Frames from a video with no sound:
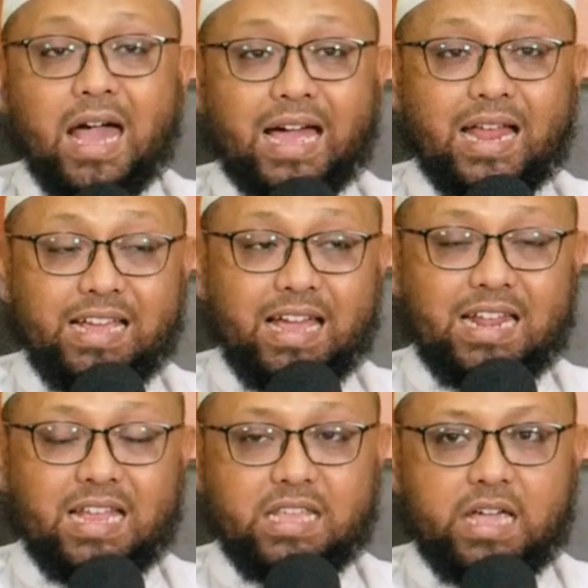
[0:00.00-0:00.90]
Kalian
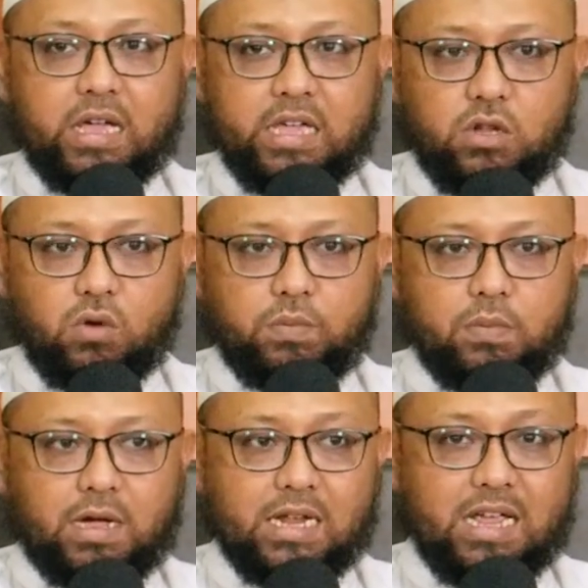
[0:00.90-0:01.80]
nanti yang hidup,
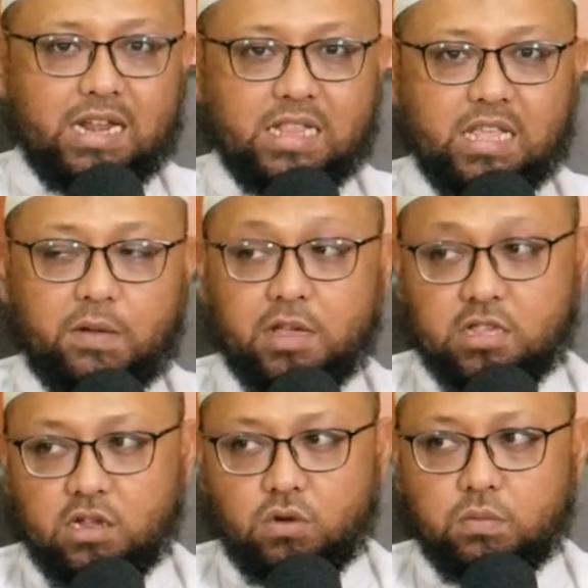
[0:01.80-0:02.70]
kalian nanti yang
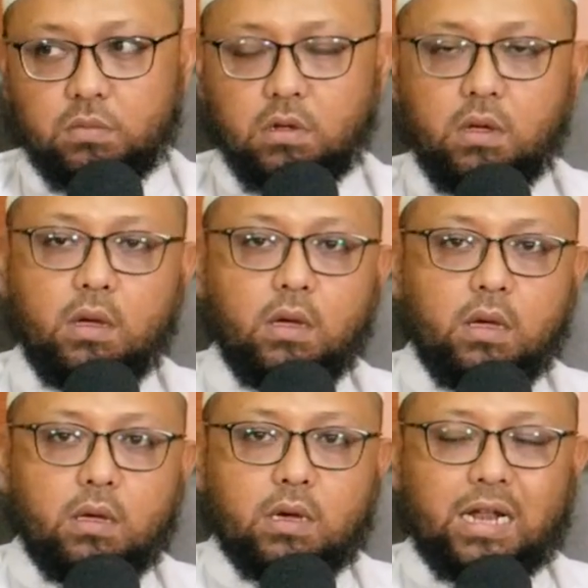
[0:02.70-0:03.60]
masih hidup,
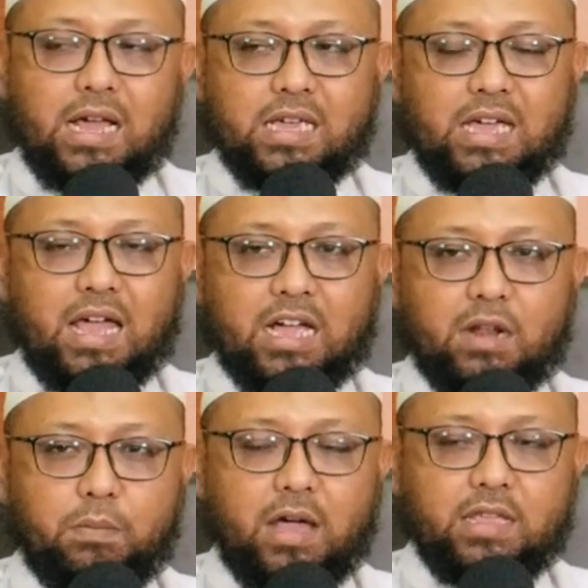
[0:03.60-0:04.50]
kelak ia
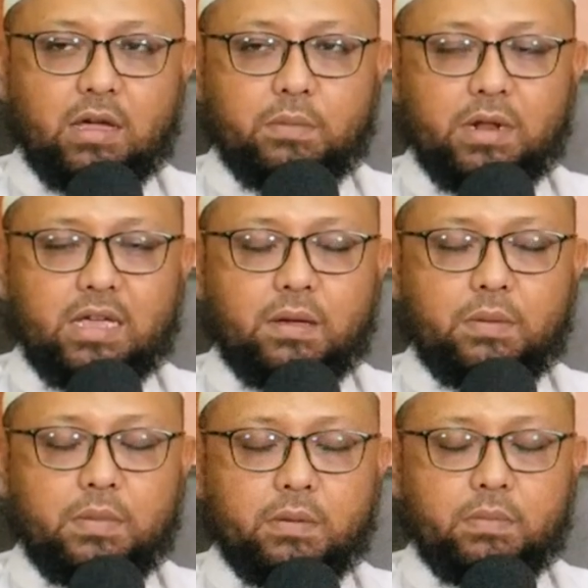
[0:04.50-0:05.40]
akan banyak eh,
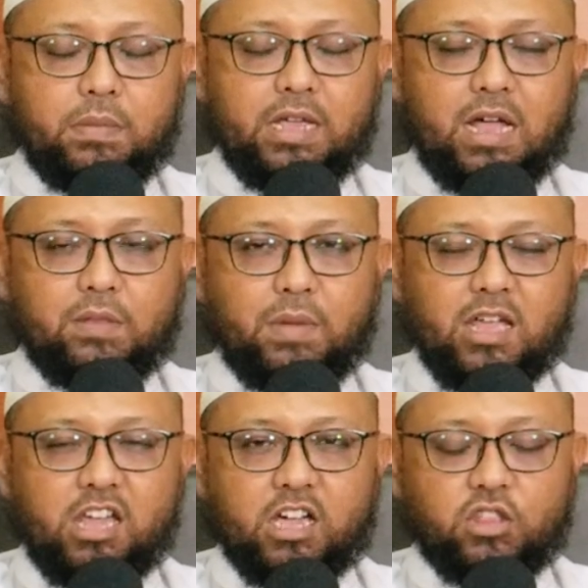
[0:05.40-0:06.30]
melihat
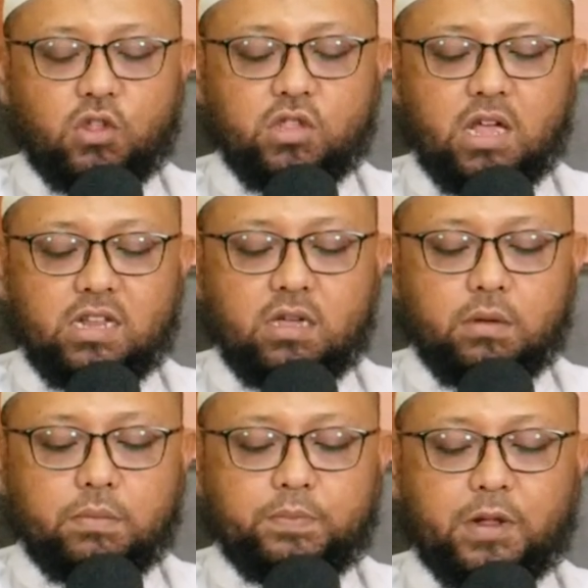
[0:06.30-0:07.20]
banyak yang terjadi
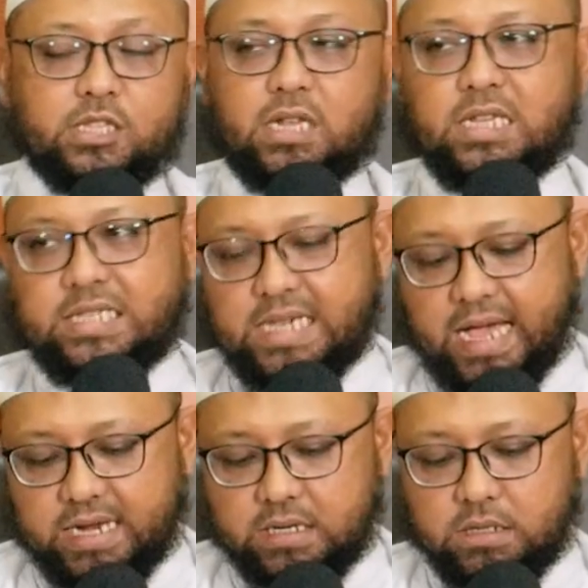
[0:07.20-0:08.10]

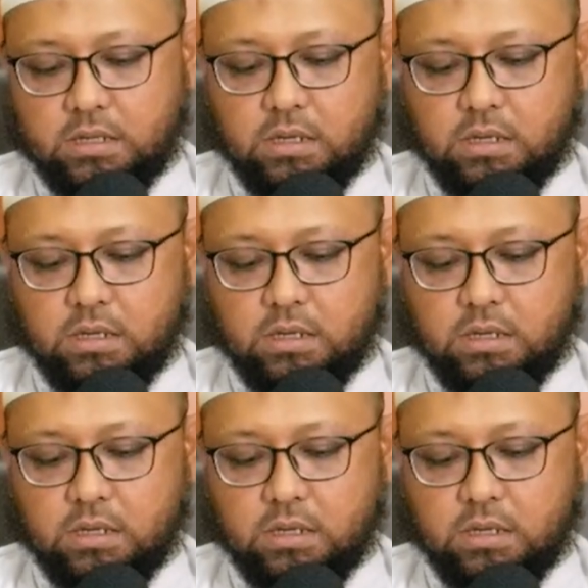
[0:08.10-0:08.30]
perselisihan.